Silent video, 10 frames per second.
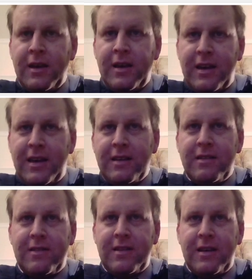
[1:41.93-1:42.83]

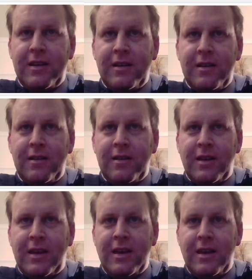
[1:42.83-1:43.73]
Jetzt äh,
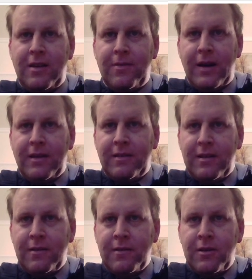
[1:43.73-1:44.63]
gehe ich
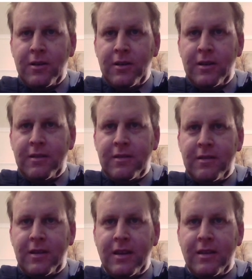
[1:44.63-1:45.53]
weiter.
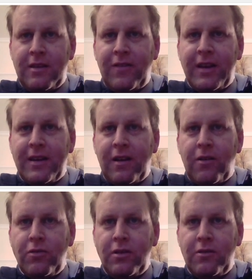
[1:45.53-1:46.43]
Jetzt geht die Fläche nach
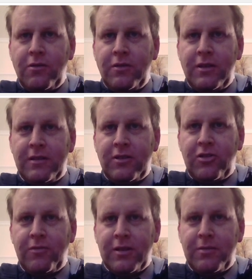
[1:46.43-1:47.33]
unten und ihr seht
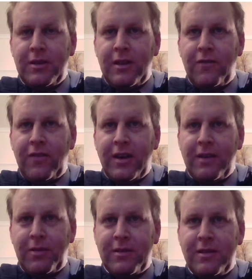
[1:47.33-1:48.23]
schon, was mit der Fläche
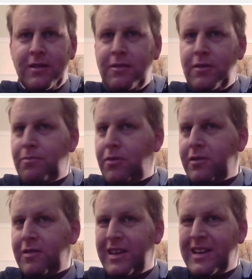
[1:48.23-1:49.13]
passiert. Die wird
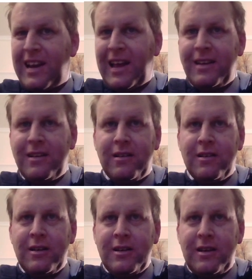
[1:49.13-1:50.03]
plötzlich kleiner.
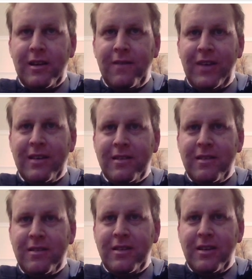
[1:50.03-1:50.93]
Der Wert
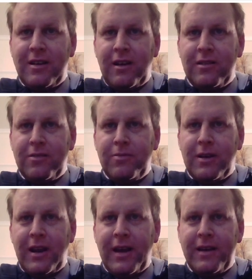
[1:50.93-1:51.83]
des Integrals wird
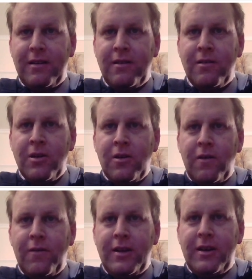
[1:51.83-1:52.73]
kleiner.
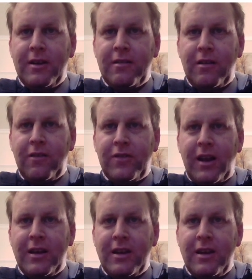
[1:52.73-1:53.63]
Und wenn ich jetzt auf
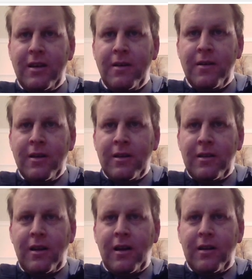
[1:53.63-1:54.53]
3 gehe,
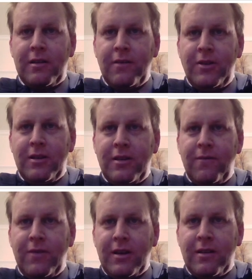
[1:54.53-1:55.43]
dann hat er wieder
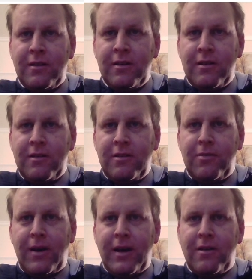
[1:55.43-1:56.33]
den Wert
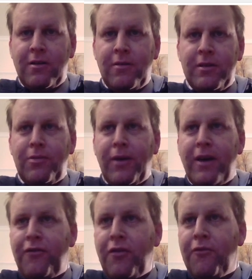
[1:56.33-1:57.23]

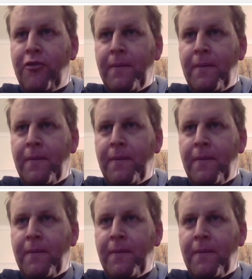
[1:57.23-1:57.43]
2,25.